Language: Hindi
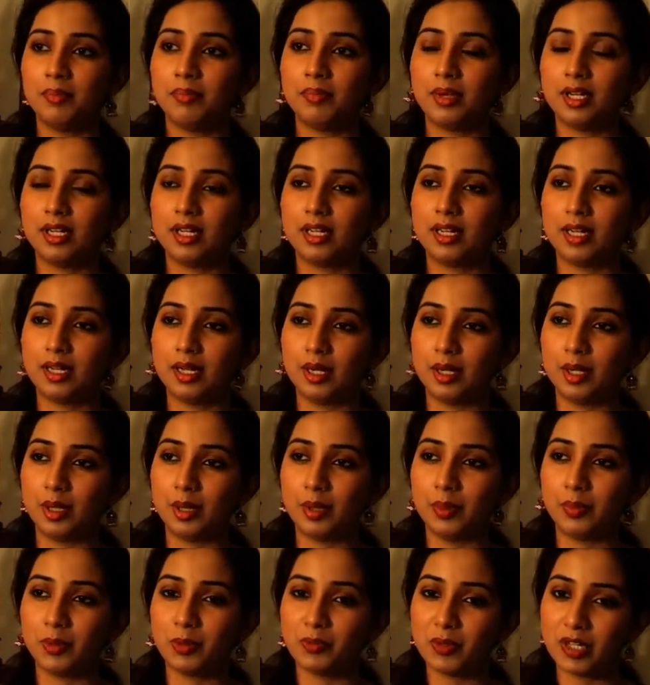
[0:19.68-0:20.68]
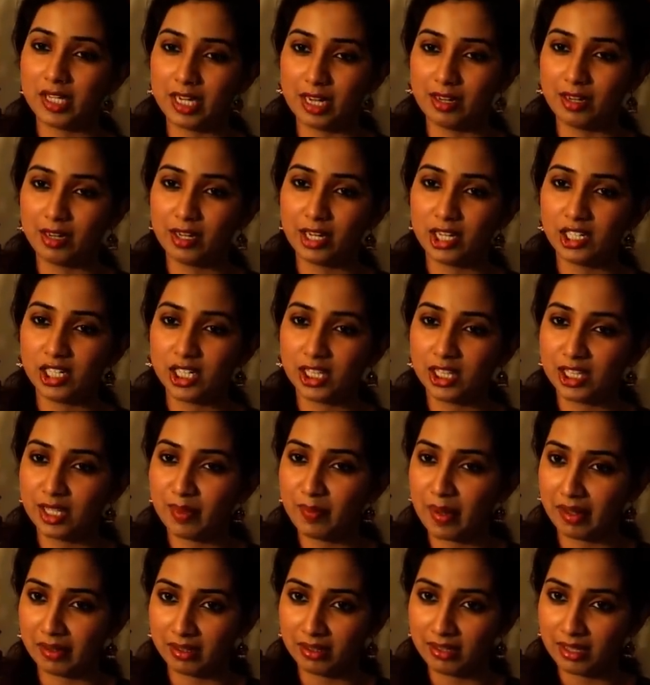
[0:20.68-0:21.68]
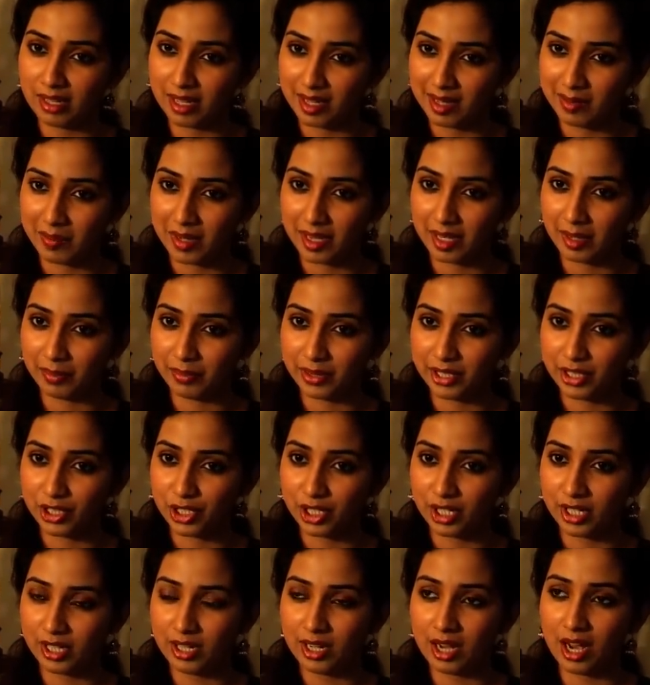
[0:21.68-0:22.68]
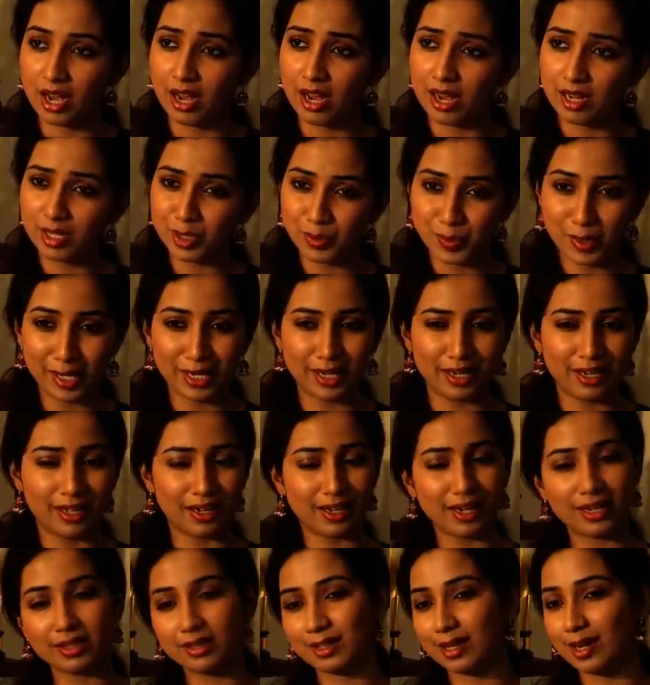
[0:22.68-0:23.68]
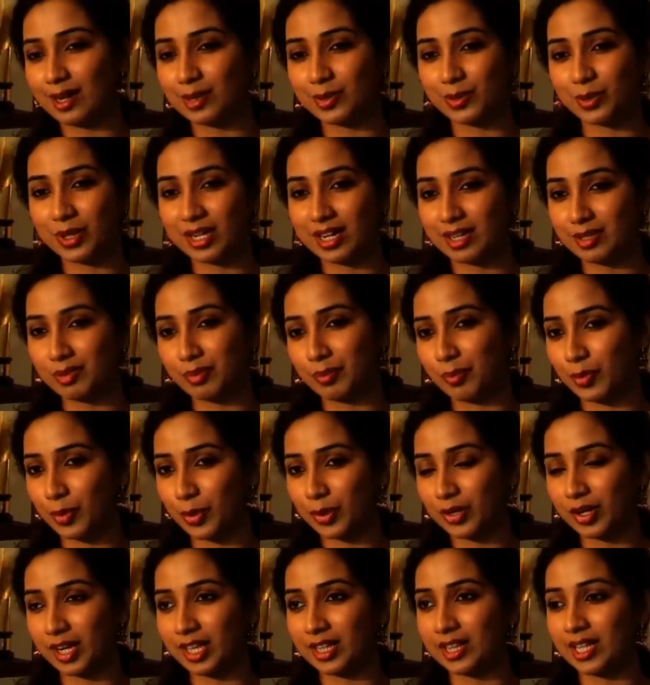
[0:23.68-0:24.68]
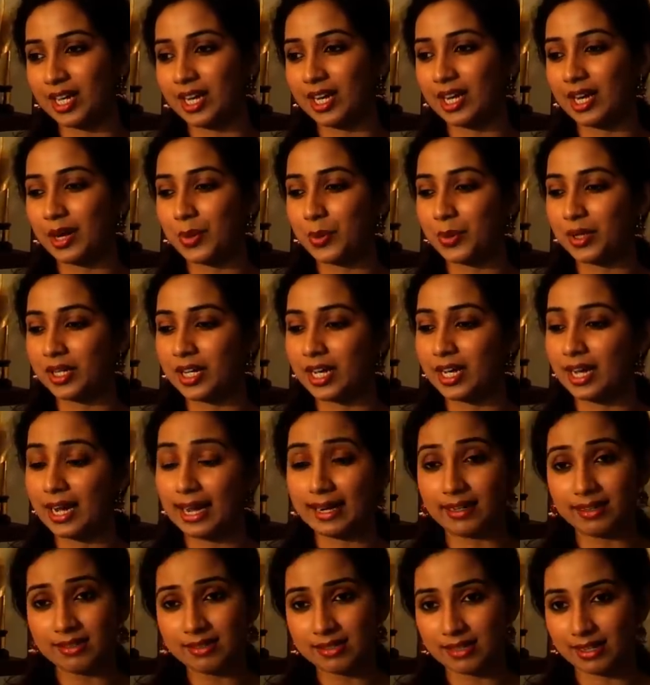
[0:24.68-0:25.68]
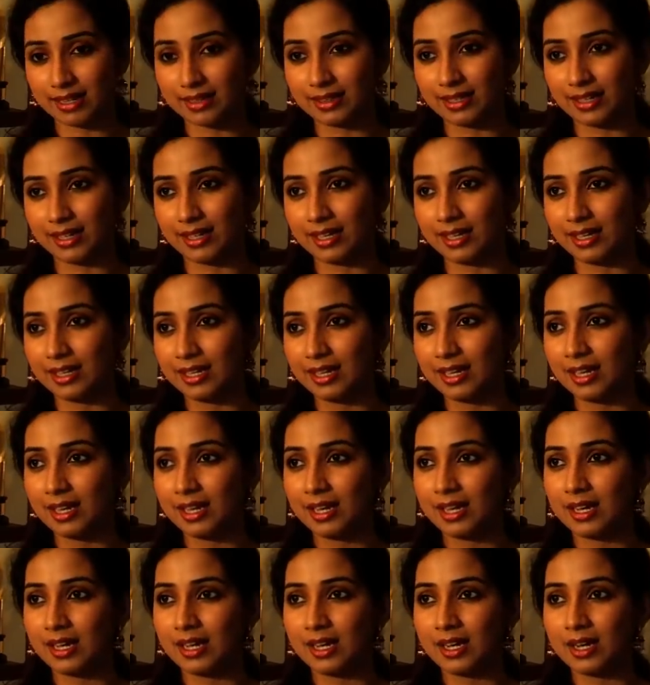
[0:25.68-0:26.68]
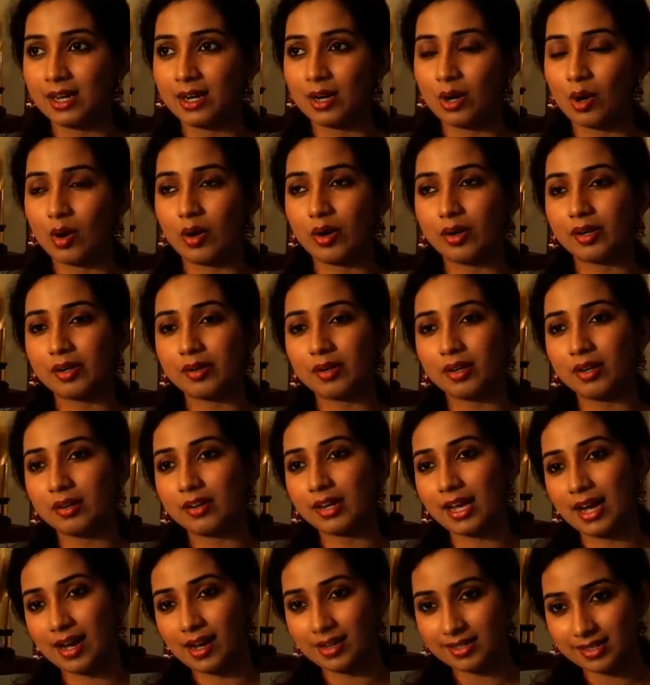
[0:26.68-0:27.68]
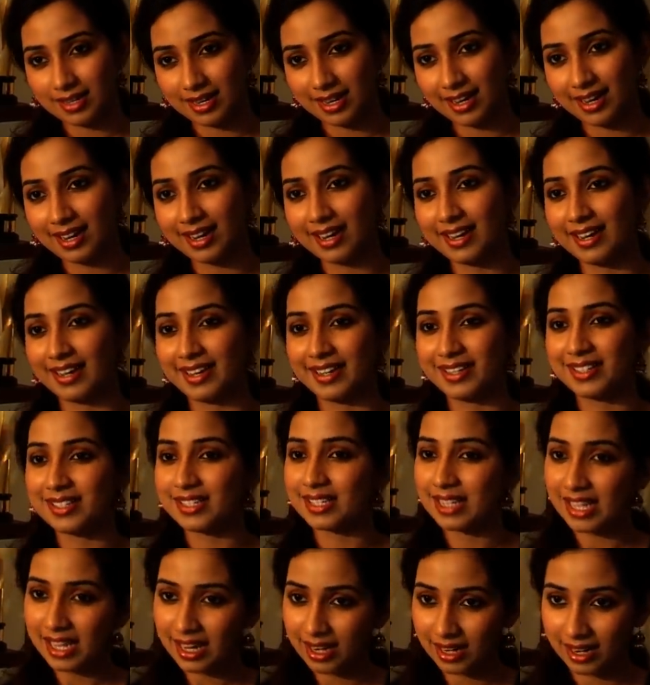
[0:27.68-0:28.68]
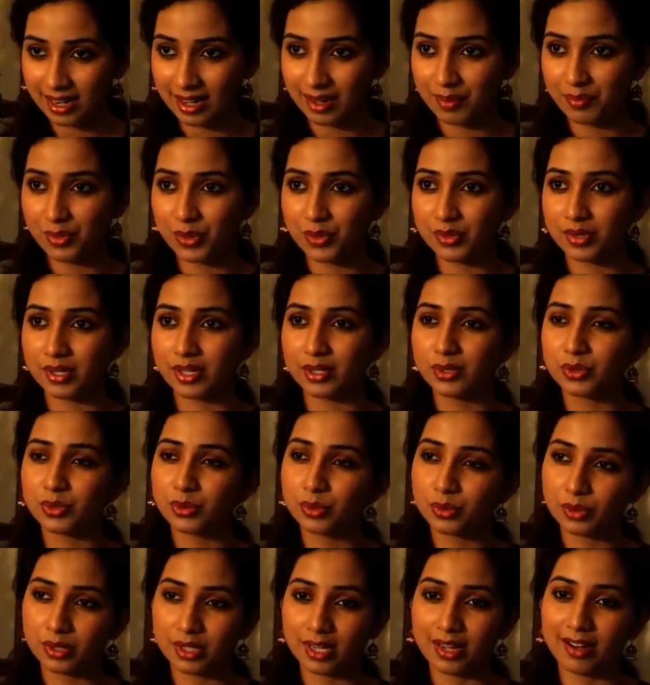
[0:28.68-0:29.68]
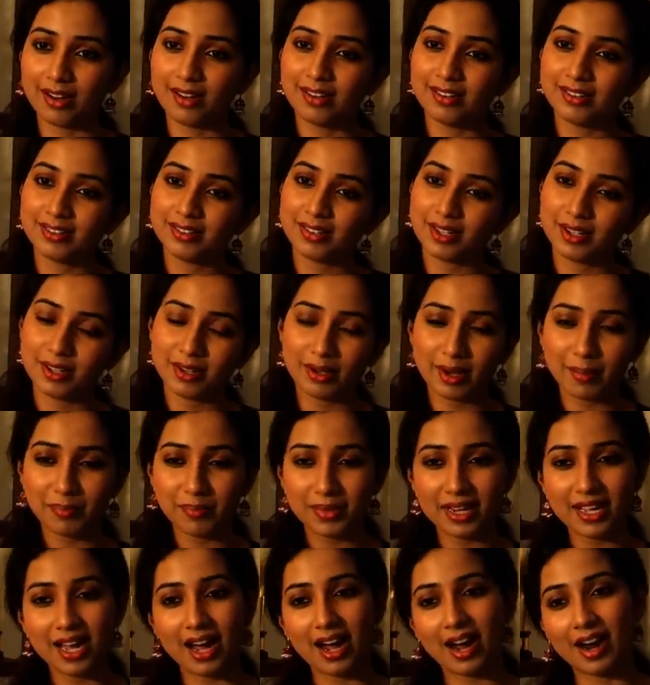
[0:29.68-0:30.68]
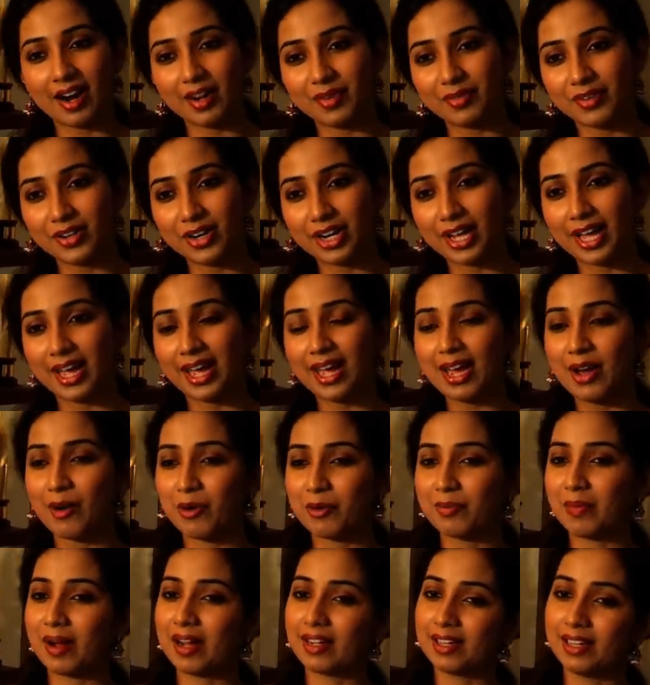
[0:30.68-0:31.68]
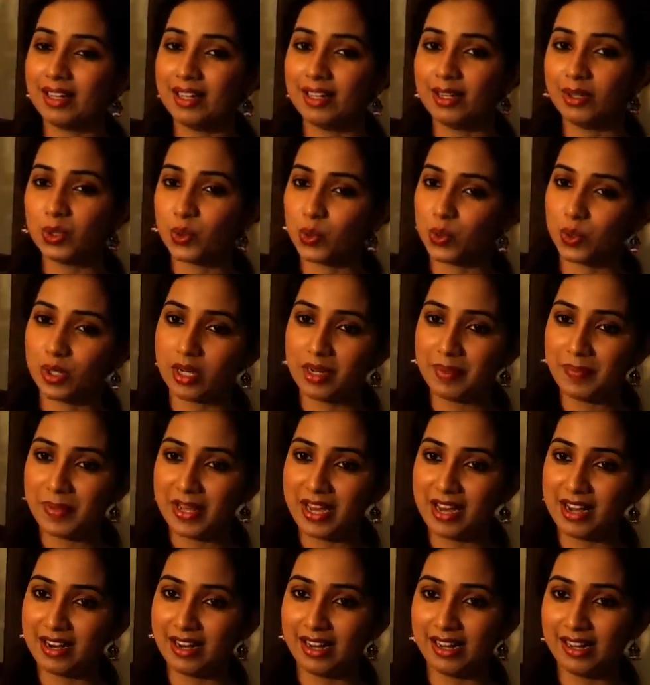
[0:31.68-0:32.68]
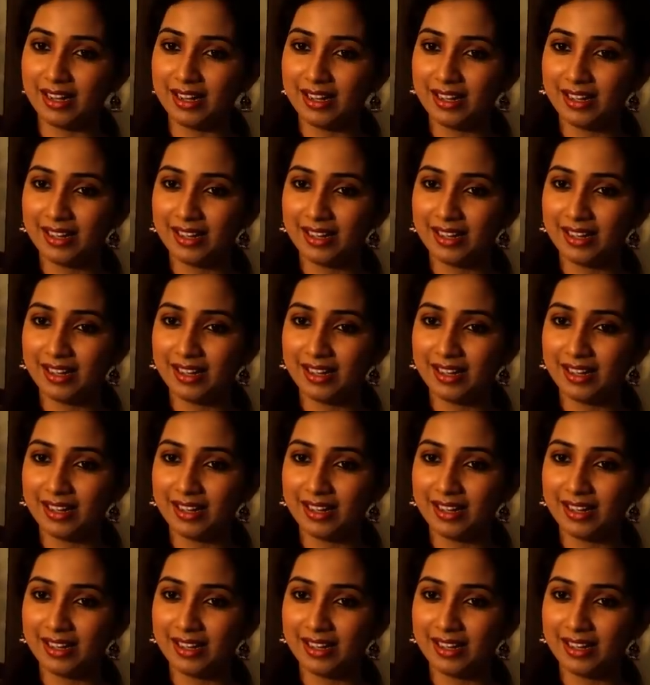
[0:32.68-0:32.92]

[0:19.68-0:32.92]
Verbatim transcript: मेरे मम्मी डैडी ने जितनी मेहनत की है मेरे पीछे आज भी लगातार उनका सपोर्ट रहता है उनकी गाइडेंस रहती है और रियाज रहा है सीखना म्यूज़िक सुनना अपनी हार्डवर्क है और बाकी लोगों का प्यार है